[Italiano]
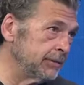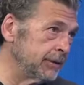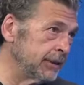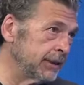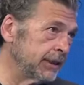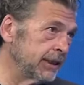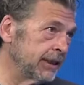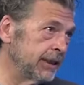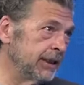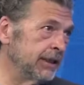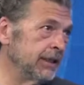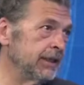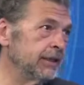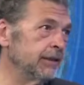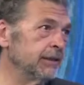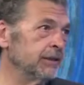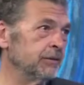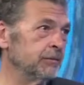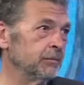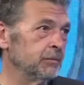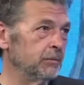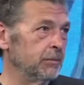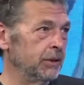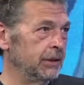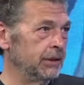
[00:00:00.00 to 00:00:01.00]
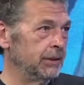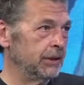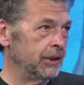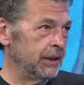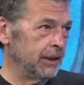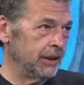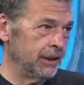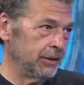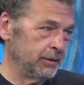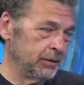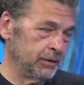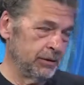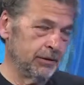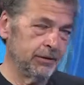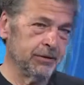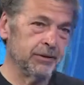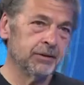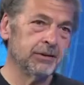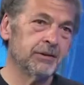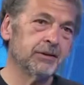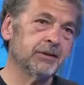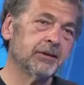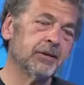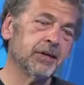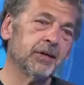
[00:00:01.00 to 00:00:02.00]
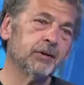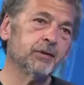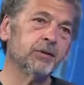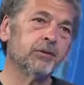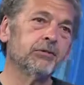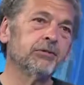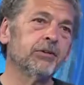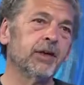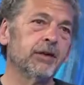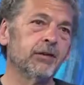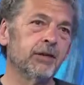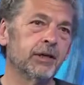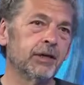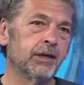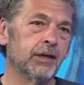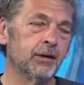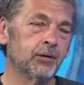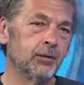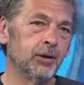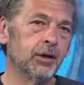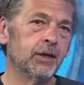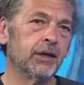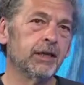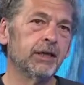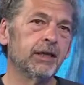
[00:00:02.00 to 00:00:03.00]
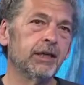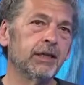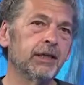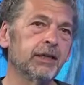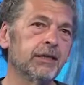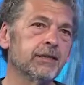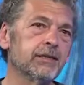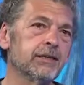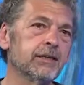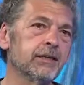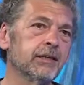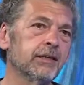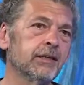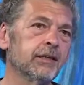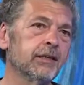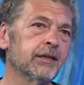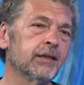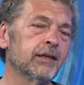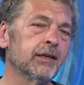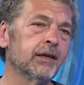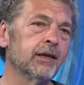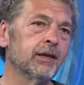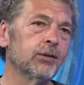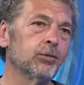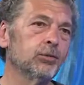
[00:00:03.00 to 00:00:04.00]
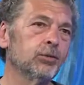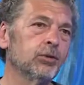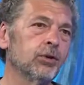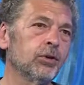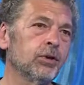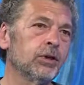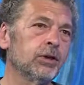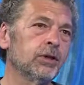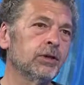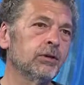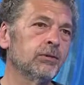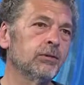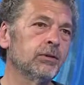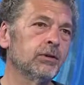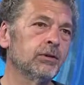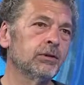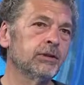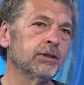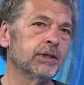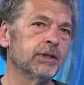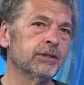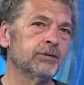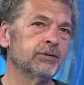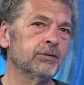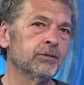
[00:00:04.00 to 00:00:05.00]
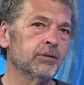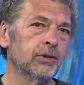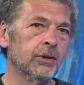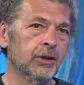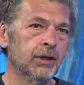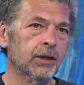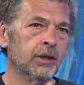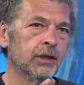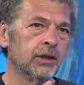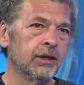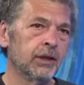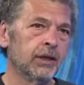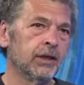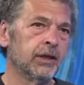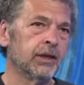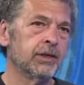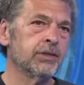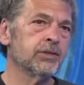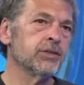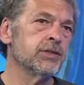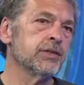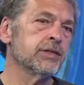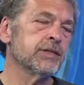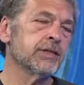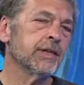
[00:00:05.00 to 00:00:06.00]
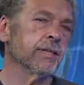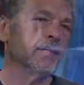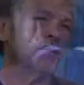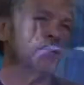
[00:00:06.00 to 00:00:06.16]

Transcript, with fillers: perché mentre eh, Claudio Fava, anche lui è catanese, era l'autore di quel testo, il regista